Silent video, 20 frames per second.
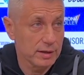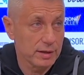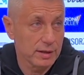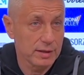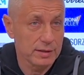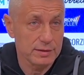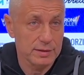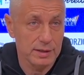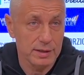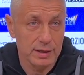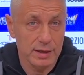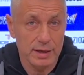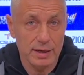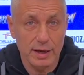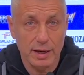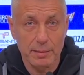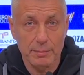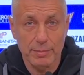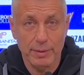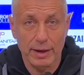e a tenere
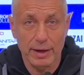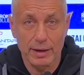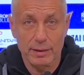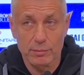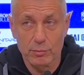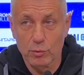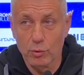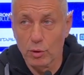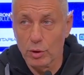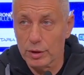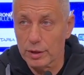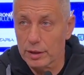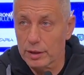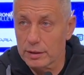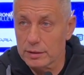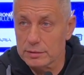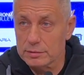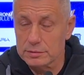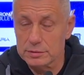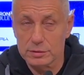la palla
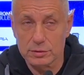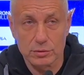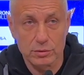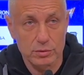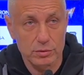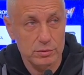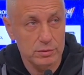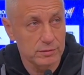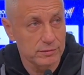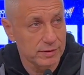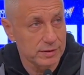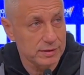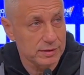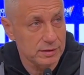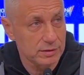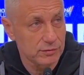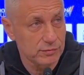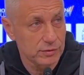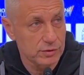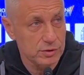buona se no diventa
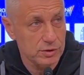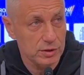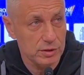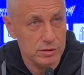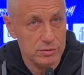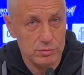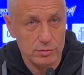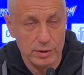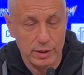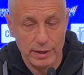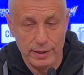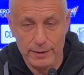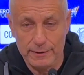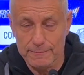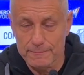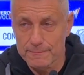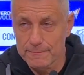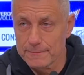difficile a giocare